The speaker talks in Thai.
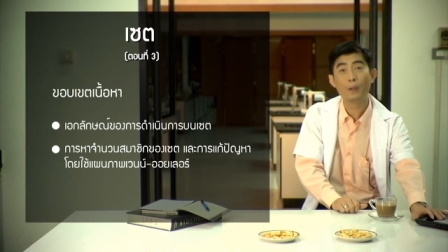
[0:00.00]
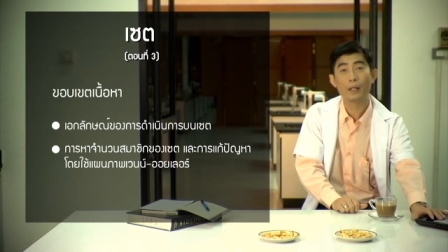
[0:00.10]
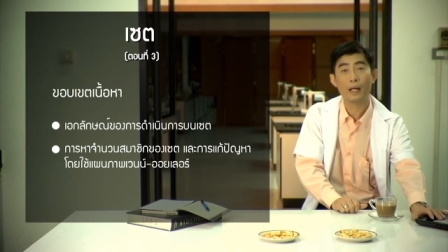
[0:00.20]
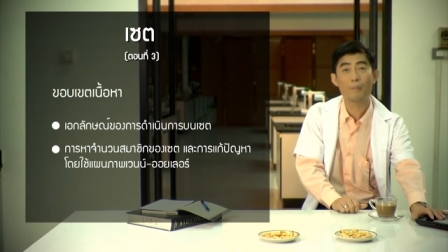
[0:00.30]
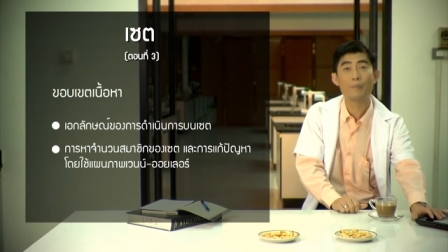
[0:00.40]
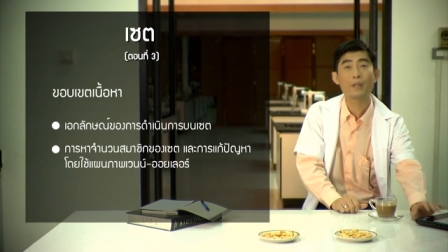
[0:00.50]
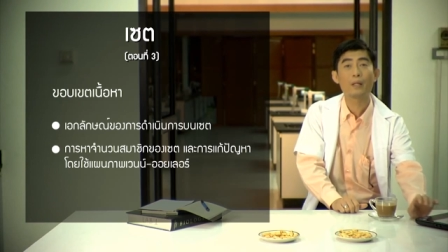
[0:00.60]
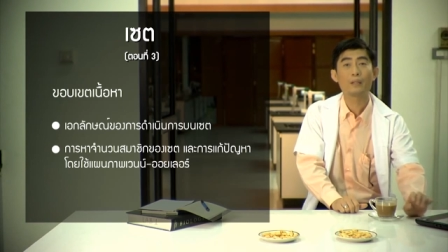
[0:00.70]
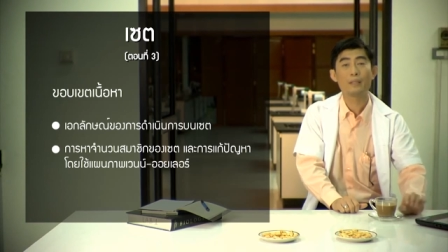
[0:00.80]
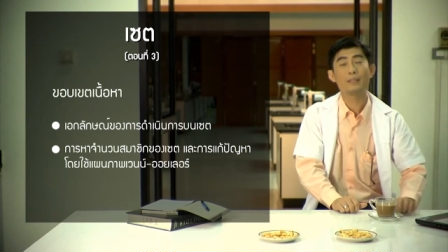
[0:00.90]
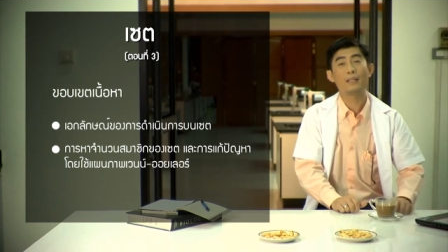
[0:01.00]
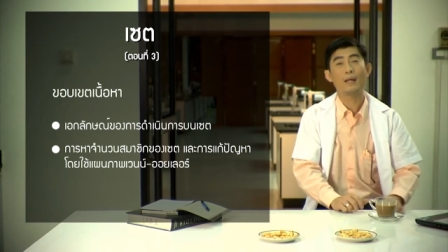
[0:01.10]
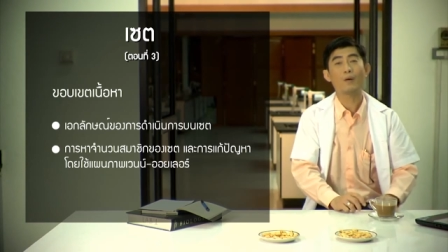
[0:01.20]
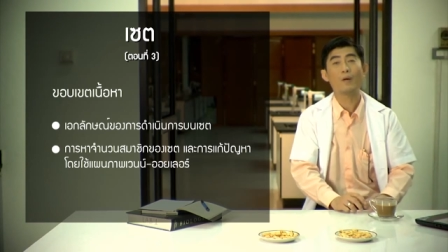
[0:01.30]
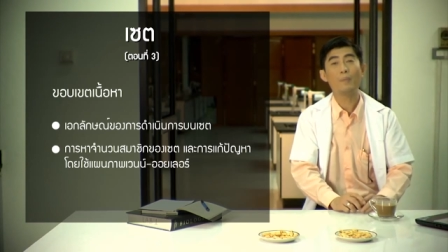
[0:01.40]
นะครับ จริงๆ
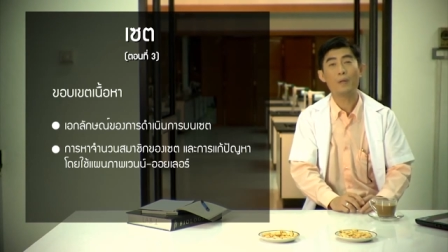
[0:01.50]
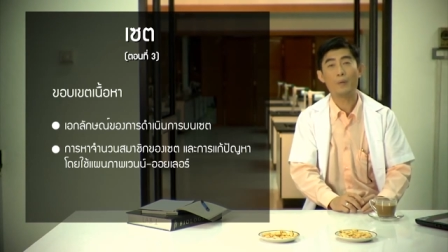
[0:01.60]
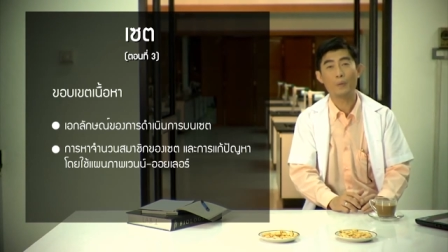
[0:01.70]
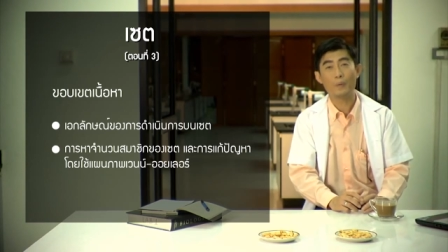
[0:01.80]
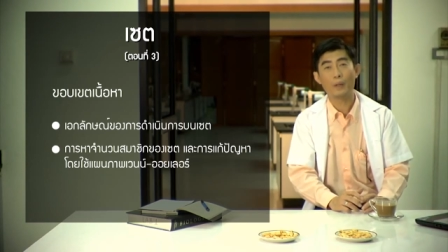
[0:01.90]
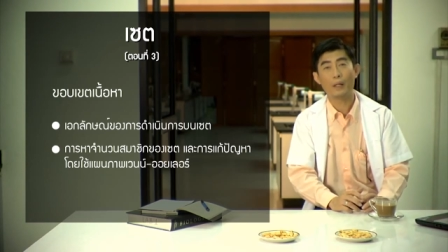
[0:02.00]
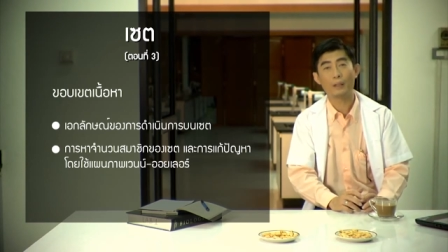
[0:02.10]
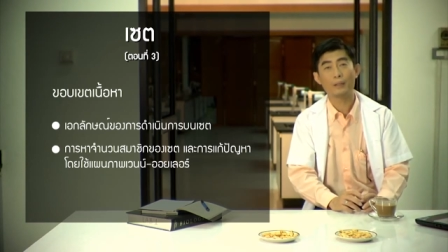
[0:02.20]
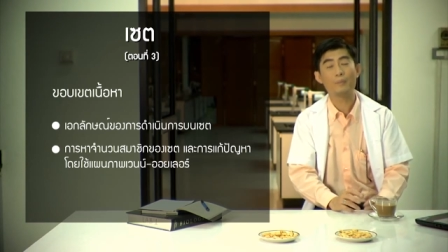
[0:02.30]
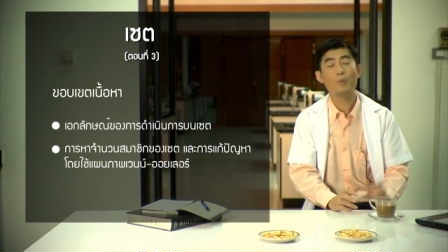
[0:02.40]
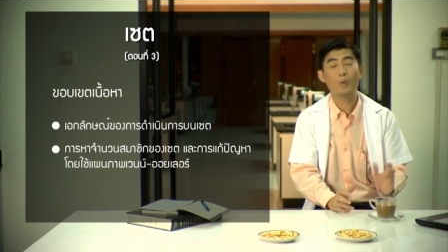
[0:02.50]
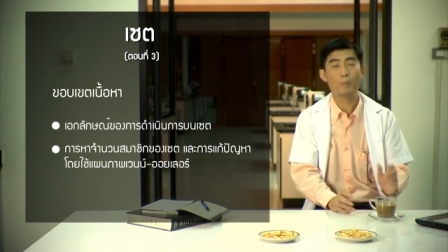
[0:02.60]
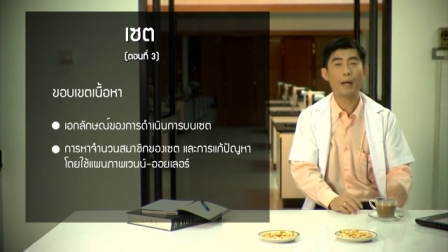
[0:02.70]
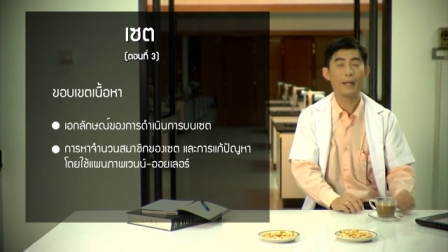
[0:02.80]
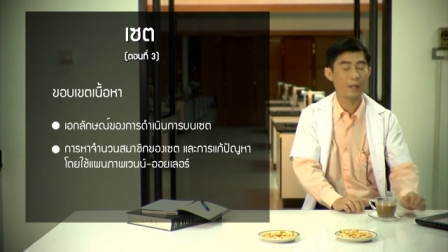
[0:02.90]
แล้วก็มีอยู่ที่พูด
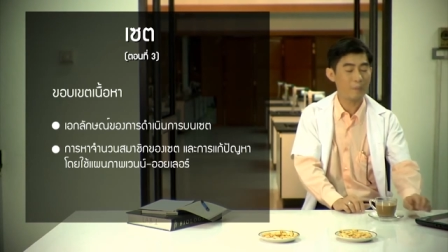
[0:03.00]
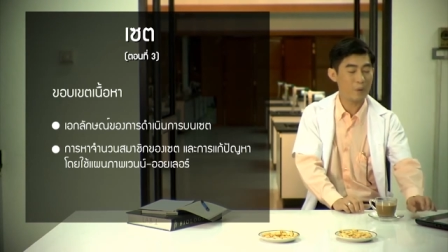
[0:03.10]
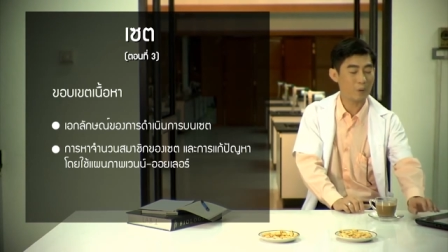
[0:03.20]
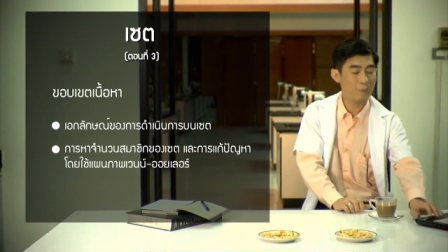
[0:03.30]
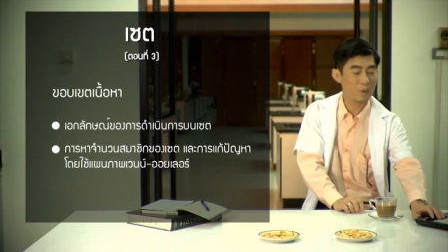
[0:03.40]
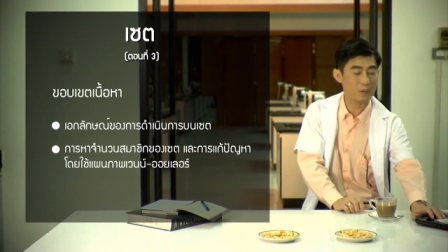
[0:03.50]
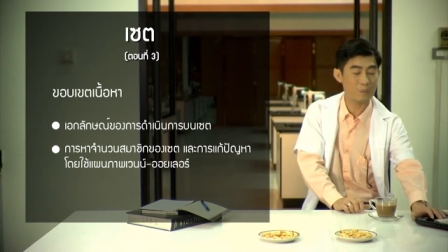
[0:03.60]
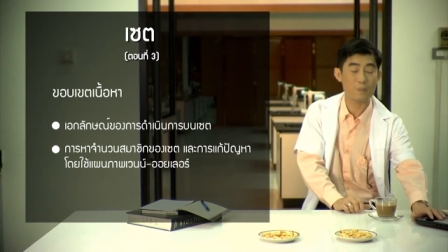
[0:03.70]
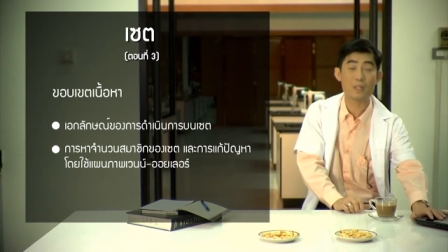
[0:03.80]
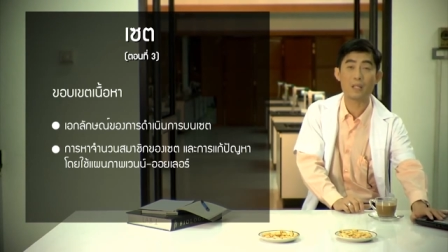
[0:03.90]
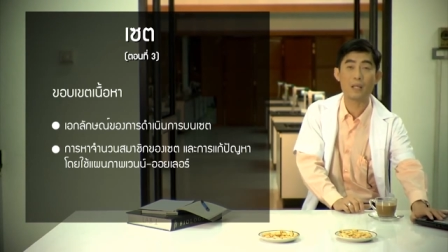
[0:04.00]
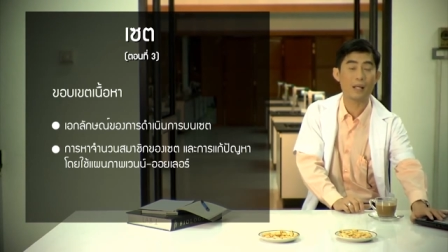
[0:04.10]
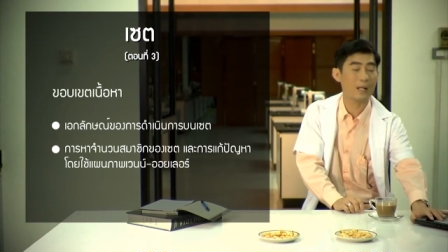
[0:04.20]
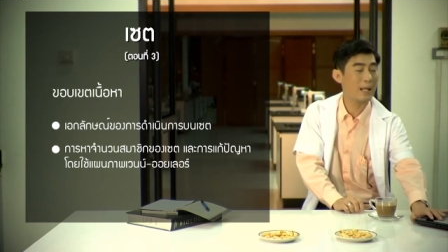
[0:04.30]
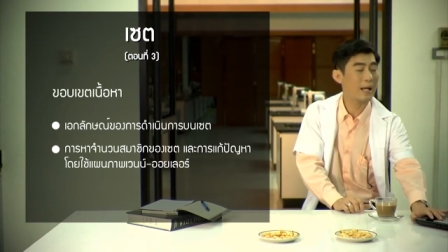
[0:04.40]
ไปเนี่ยก็มีอยู่ทั้งหมด 14
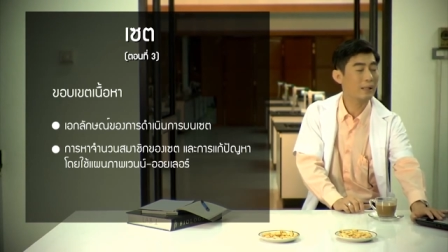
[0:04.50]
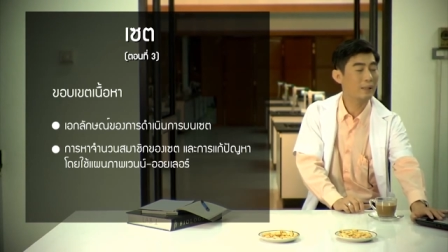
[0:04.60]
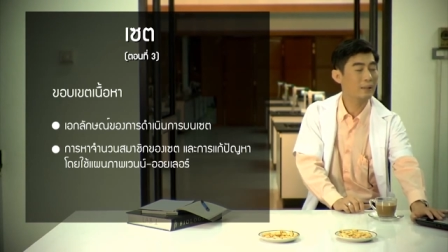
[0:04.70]
เอกลักษณ์